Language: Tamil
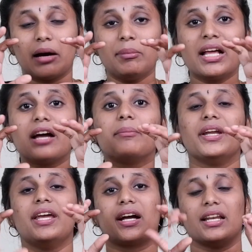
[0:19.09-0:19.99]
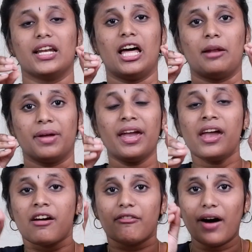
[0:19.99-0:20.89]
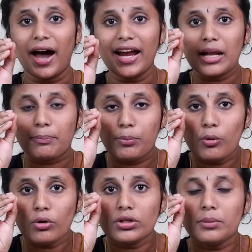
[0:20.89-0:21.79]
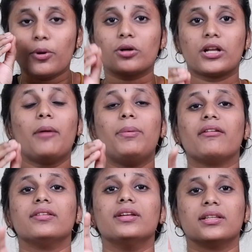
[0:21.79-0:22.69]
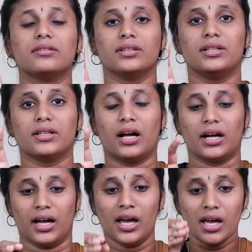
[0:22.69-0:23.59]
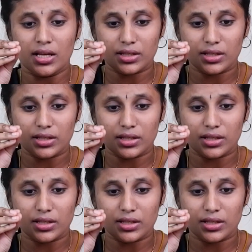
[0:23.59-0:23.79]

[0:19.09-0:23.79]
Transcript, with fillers: தமிழக மீடியாக்கள் எல்லாருமே வாயில பூட்டு போட்டாப்ல வந்து இருந்துட்டு வந்துட்டு இருக்காங்க